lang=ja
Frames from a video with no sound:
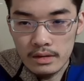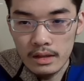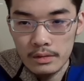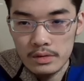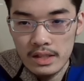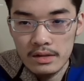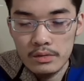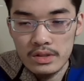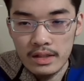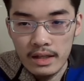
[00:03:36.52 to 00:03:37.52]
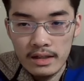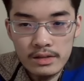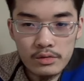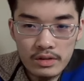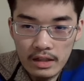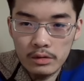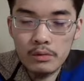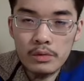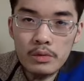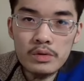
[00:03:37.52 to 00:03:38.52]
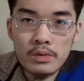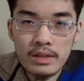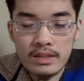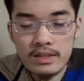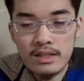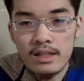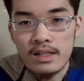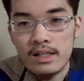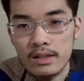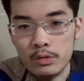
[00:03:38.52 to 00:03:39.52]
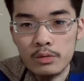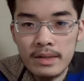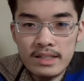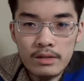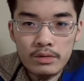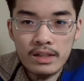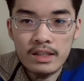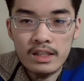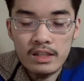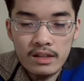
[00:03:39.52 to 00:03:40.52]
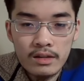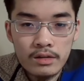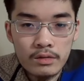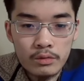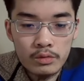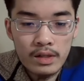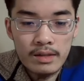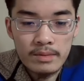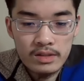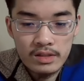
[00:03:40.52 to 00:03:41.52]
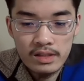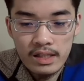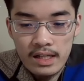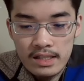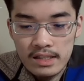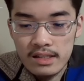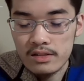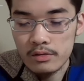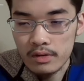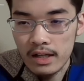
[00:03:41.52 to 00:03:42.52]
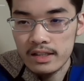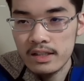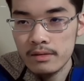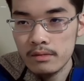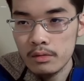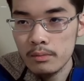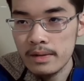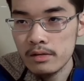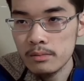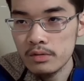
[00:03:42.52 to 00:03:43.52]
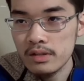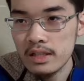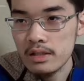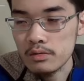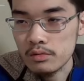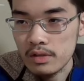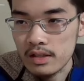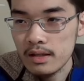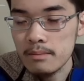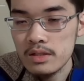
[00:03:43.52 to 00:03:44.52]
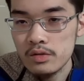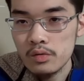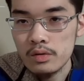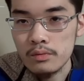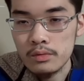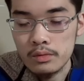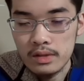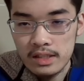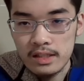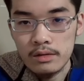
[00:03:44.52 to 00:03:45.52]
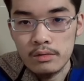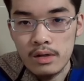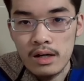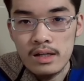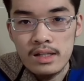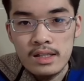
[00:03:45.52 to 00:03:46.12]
あの、先導した結果、そういうネット右翼層がですね、あの、大林さんを叩きに行ったっていうことがありましたし、さらにその会見をめぐる問題でのその立憲民主党への不当な非難とか、